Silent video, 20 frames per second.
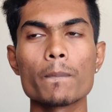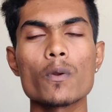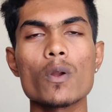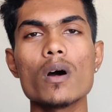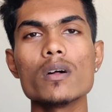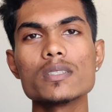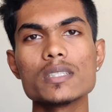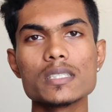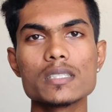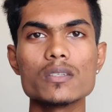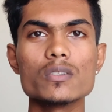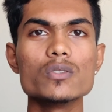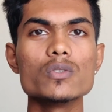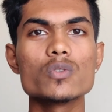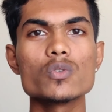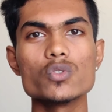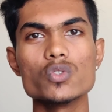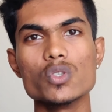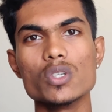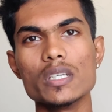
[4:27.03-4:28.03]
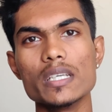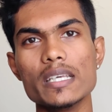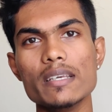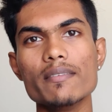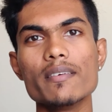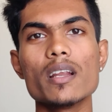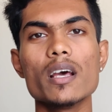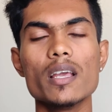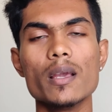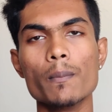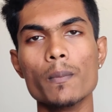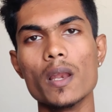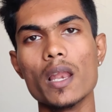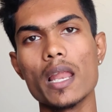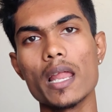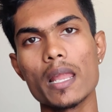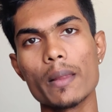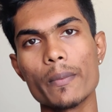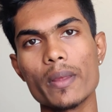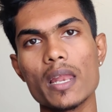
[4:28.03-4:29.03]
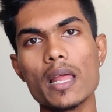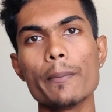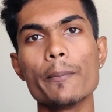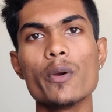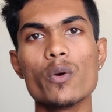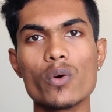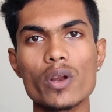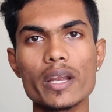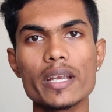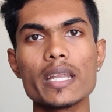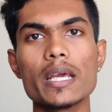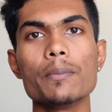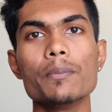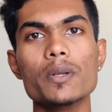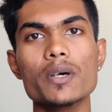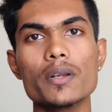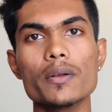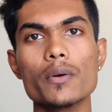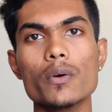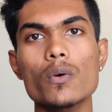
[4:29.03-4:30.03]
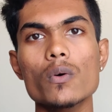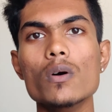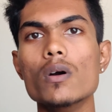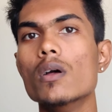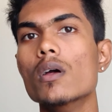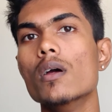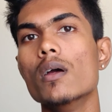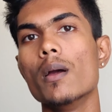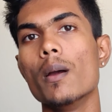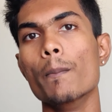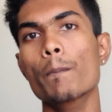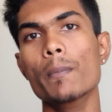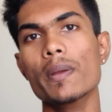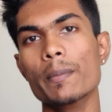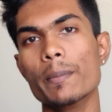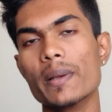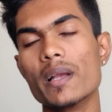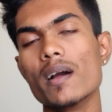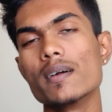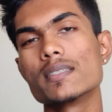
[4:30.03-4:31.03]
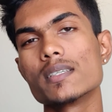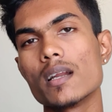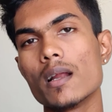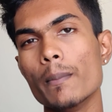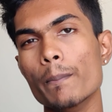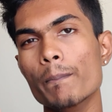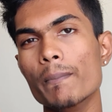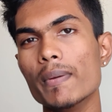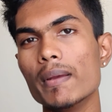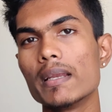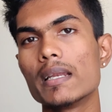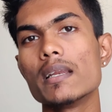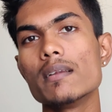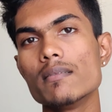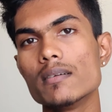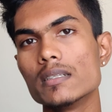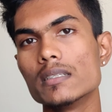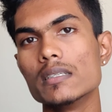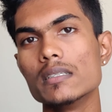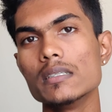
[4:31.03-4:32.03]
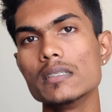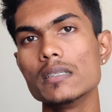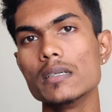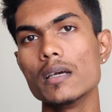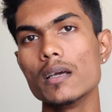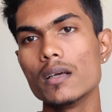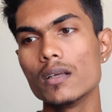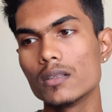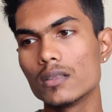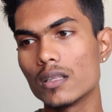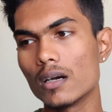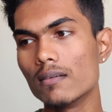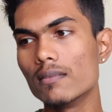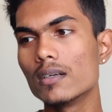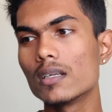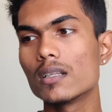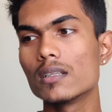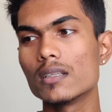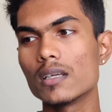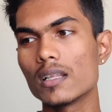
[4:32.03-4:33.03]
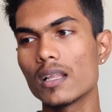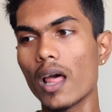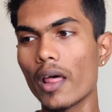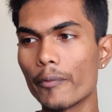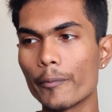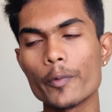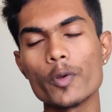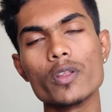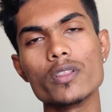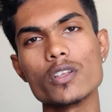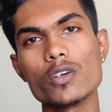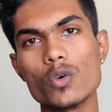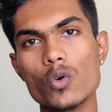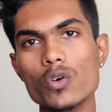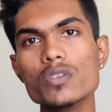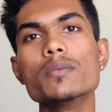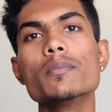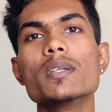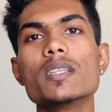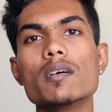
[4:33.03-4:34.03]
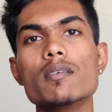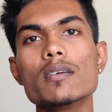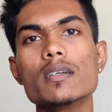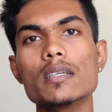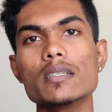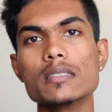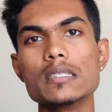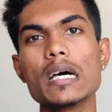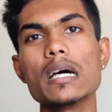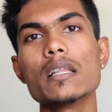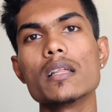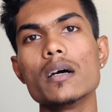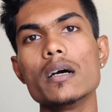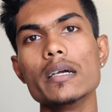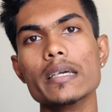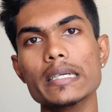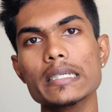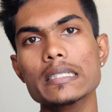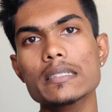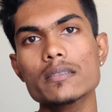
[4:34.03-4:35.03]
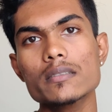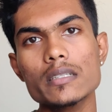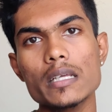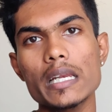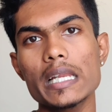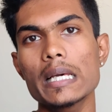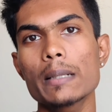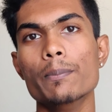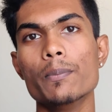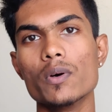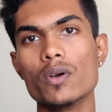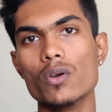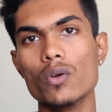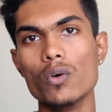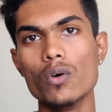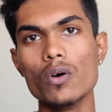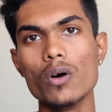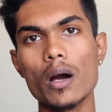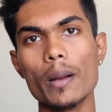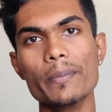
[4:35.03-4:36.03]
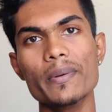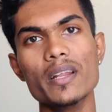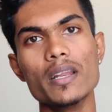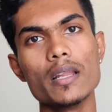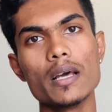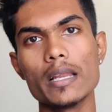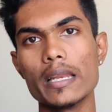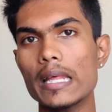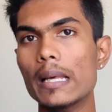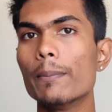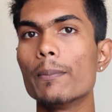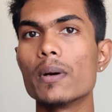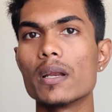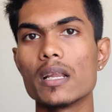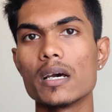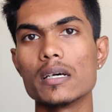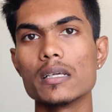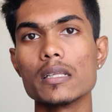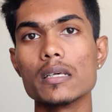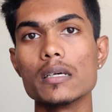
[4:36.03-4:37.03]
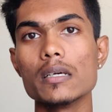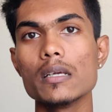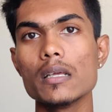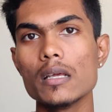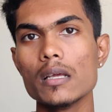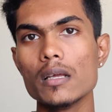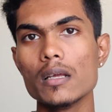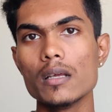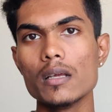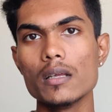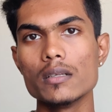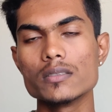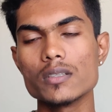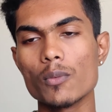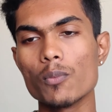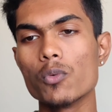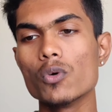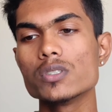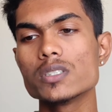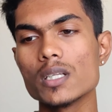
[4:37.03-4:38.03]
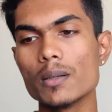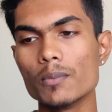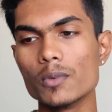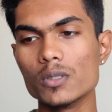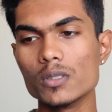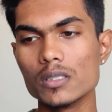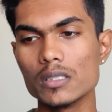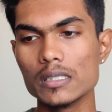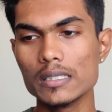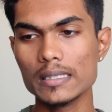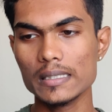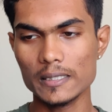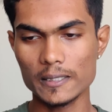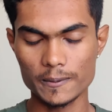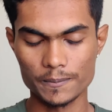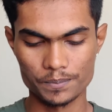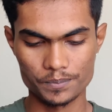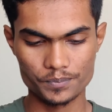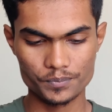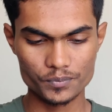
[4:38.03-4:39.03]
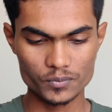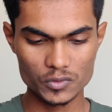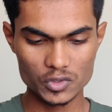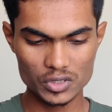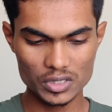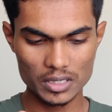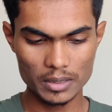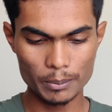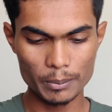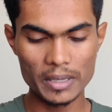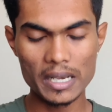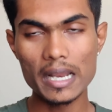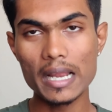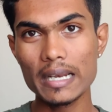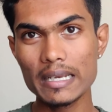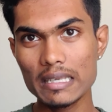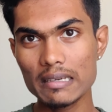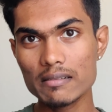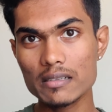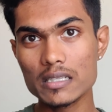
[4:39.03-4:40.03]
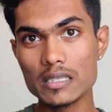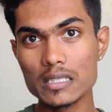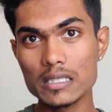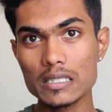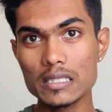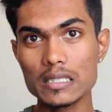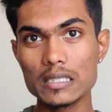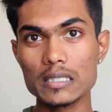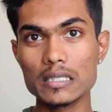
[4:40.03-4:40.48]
ப்ராசஸ் வந்து கொஞ்சம் ஈவனாக எப்படி எல்லாமே ஒரே டைமில் இருக்கும் பிகாஸ் ஏன்னா வீட்டில் வந்து தவிடு இருந்தால் தான் இந்த கோதுமை தவிடு இருந்தால் தான் எக் வந்து லே பண்ணும் அப்படின்னா லே பண்ணாது சப்போஸ் நம்ம வந்து முன்னாடியே வந்து